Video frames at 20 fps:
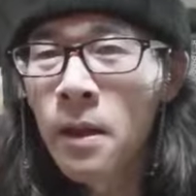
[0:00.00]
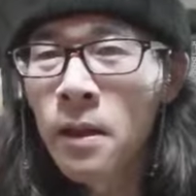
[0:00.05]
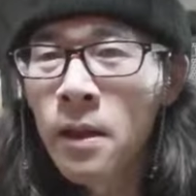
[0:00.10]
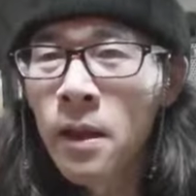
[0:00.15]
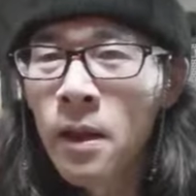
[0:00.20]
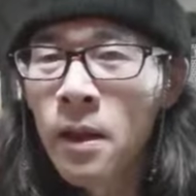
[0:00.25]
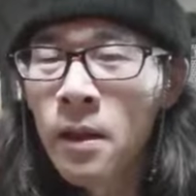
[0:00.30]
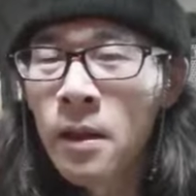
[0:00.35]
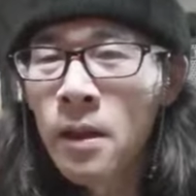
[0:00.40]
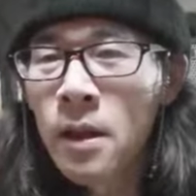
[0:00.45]

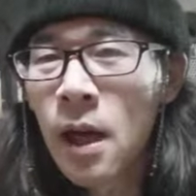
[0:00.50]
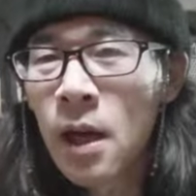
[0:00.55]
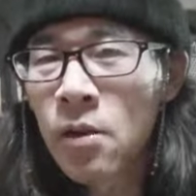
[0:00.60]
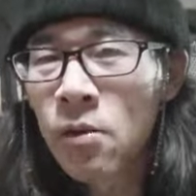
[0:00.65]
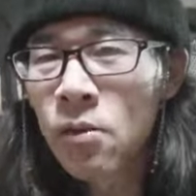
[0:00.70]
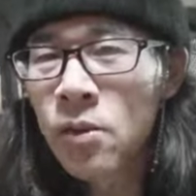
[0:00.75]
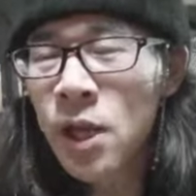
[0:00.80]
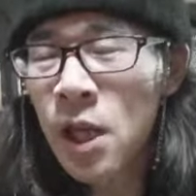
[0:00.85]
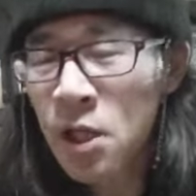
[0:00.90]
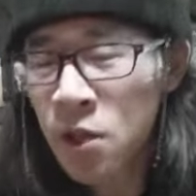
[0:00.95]
で、あ
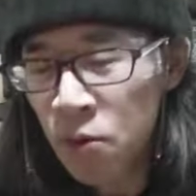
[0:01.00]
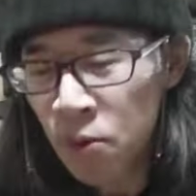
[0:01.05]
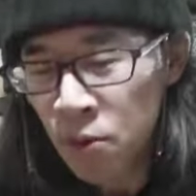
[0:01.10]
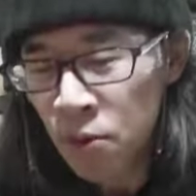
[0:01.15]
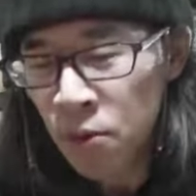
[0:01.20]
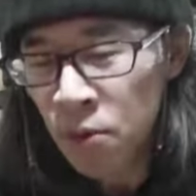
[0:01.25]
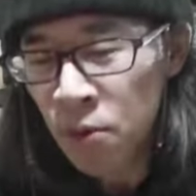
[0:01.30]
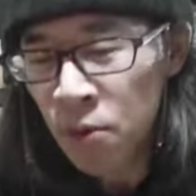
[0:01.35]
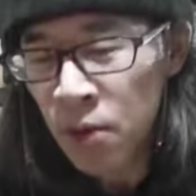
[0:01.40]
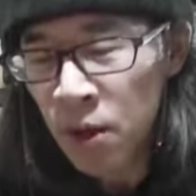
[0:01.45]
の、最初
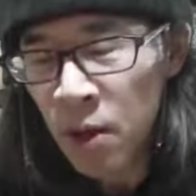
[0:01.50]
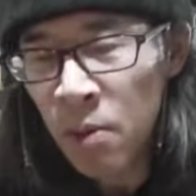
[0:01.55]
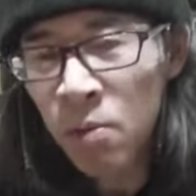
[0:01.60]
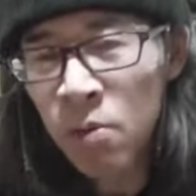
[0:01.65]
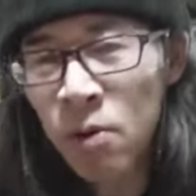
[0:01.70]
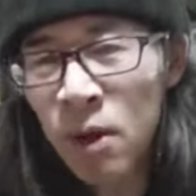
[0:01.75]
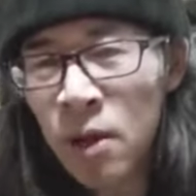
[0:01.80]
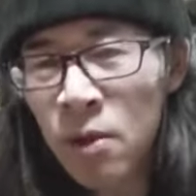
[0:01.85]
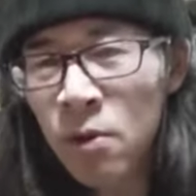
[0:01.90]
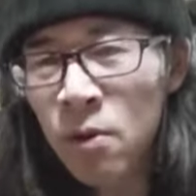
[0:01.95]
ね、
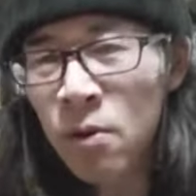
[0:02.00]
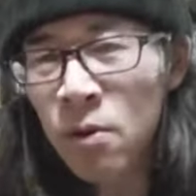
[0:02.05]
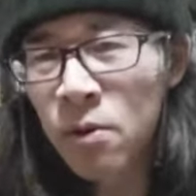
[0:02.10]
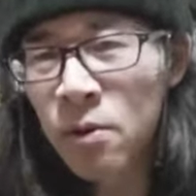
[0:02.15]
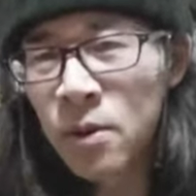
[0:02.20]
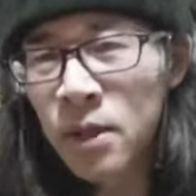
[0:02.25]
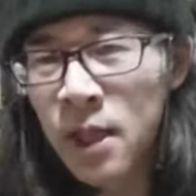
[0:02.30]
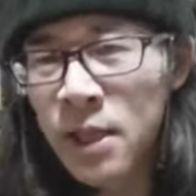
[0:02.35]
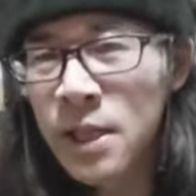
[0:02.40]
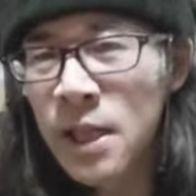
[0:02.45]
僕あの、
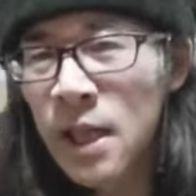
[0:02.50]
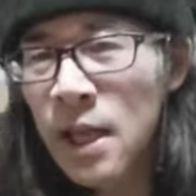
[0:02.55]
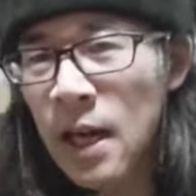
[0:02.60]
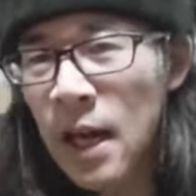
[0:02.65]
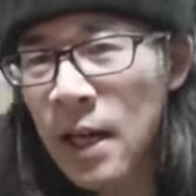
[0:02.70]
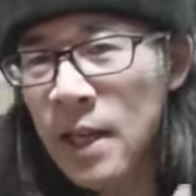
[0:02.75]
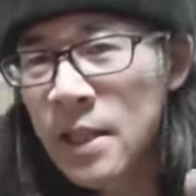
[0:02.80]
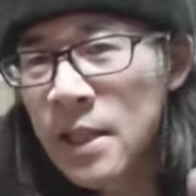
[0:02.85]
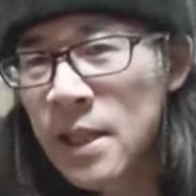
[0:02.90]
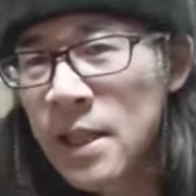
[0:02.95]
ね、前
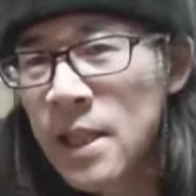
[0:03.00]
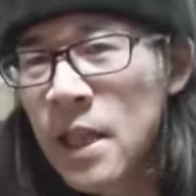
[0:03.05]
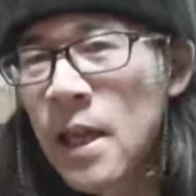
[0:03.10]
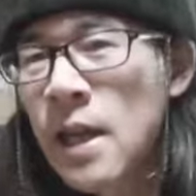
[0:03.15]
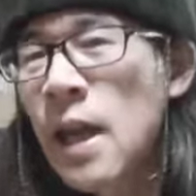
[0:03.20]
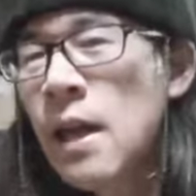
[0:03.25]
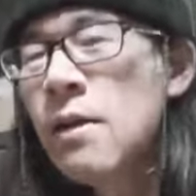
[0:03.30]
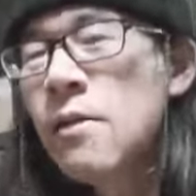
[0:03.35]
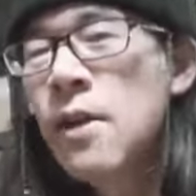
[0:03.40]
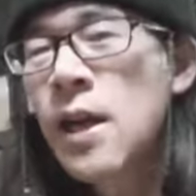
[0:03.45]
回、前々
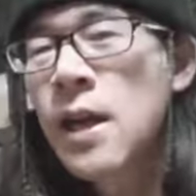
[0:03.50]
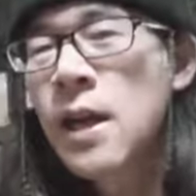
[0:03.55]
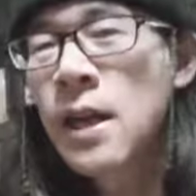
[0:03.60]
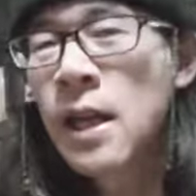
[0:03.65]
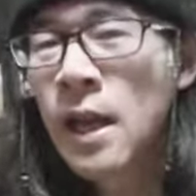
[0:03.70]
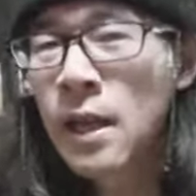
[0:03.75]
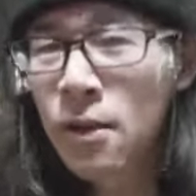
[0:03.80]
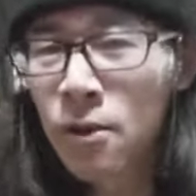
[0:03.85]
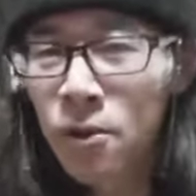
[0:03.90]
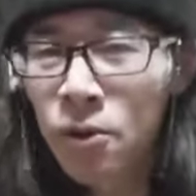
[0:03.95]
回ぐらい
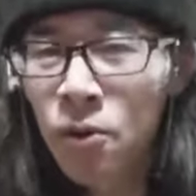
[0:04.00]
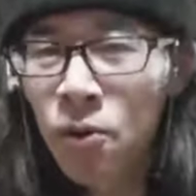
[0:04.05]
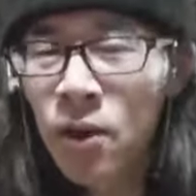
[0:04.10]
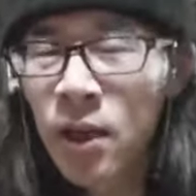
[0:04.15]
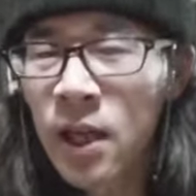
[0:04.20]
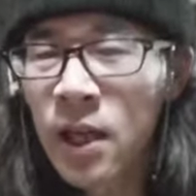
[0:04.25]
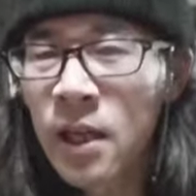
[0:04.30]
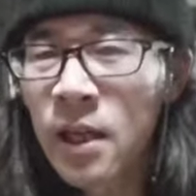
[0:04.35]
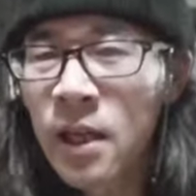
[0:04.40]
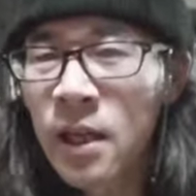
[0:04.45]
に、あの、
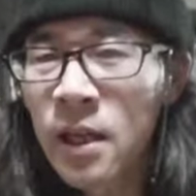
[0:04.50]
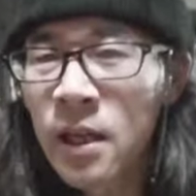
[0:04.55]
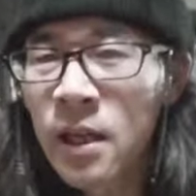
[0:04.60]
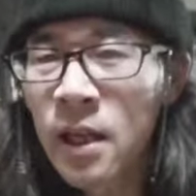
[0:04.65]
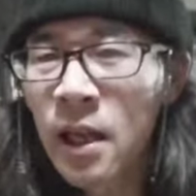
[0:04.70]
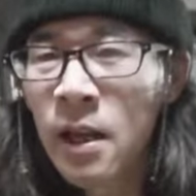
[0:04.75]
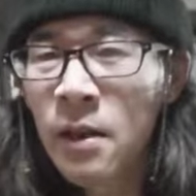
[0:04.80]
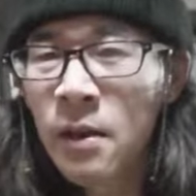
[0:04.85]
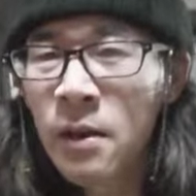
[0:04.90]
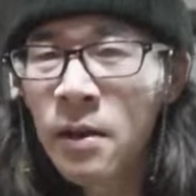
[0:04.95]

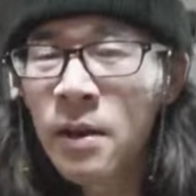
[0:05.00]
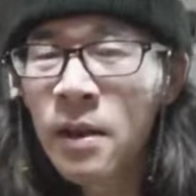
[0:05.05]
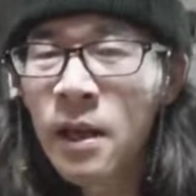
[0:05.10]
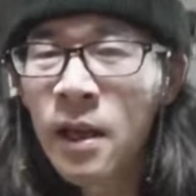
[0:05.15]
ソニーに、